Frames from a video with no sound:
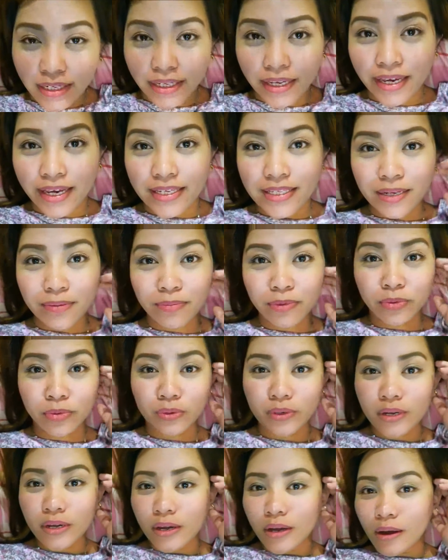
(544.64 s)
talaga SM nung
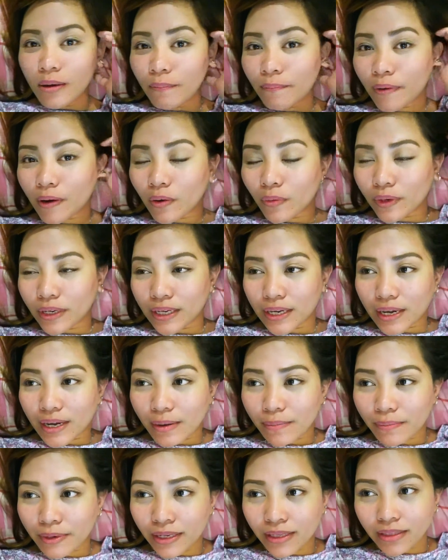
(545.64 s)
pauwi na
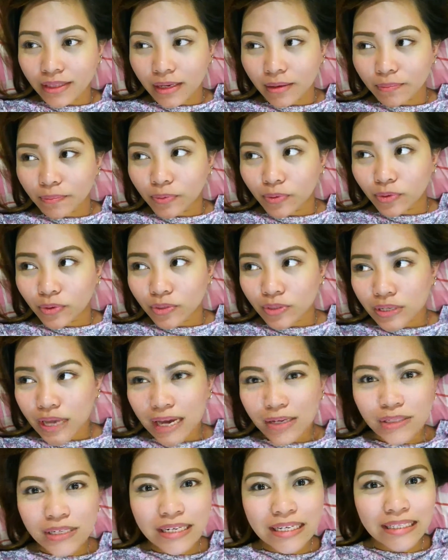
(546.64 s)
kami. Tapos,
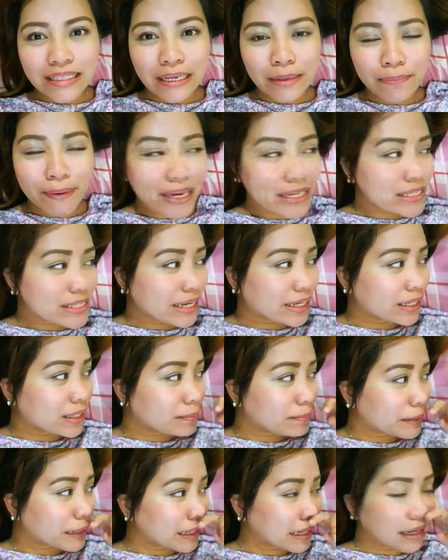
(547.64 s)
actually hindi, past 9
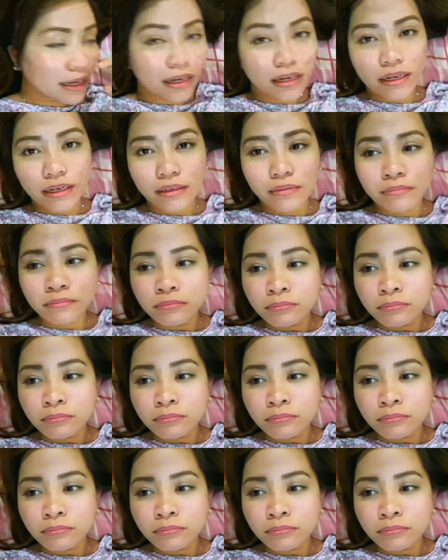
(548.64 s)
na pala.